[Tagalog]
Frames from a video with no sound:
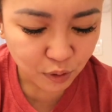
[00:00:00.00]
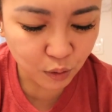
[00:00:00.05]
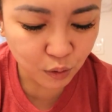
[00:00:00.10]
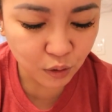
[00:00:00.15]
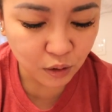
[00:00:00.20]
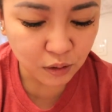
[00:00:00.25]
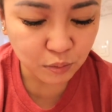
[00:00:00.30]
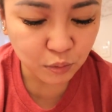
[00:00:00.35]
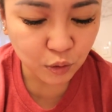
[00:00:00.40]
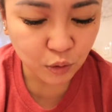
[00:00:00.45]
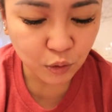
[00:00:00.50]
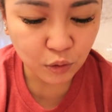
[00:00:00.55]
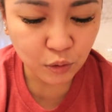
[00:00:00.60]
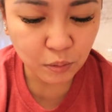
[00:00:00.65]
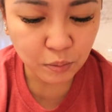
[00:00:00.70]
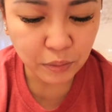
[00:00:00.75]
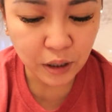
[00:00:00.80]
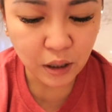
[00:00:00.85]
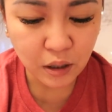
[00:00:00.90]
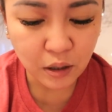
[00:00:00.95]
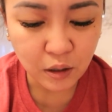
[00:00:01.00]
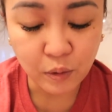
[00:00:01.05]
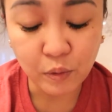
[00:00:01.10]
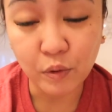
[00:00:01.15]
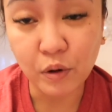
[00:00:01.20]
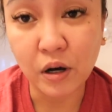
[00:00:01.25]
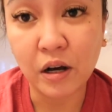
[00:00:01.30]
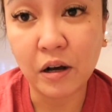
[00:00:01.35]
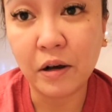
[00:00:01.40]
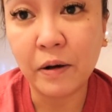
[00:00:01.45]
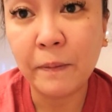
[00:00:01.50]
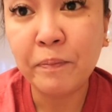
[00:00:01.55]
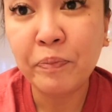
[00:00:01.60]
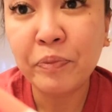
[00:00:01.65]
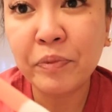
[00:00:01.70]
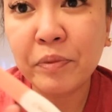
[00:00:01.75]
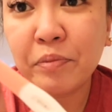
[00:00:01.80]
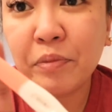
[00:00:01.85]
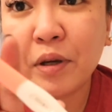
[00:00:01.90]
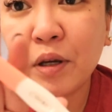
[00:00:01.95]
Pero alam niyo, yung pangalawa,
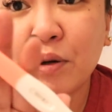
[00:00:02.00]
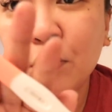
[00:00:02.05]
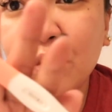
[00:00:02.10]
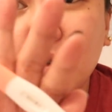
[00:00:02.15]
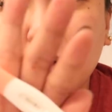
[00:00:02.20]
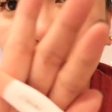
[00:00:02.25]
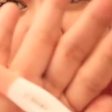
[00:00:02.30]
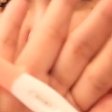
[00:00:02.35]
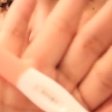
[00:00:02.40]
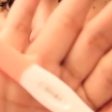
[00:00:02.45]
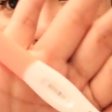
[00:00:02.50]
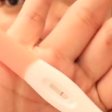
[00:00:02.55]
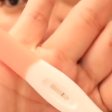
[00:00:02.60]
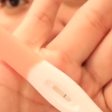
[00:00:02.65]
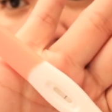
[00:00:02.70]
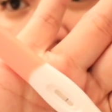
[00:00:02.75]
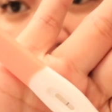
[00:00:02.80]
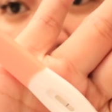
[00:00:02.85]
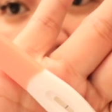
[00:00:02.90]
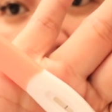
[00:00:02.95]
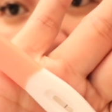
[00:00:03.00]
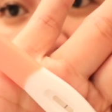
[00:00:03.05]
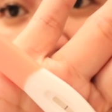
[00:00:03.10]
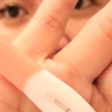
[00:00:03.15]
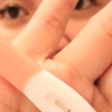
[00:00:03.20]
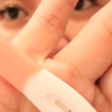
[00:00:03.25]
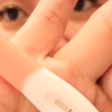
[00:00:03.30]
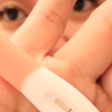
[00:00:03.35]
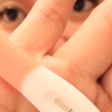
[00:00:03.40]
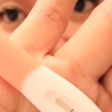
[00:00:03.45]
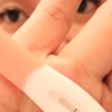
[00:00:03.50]
meron talaga promise na faint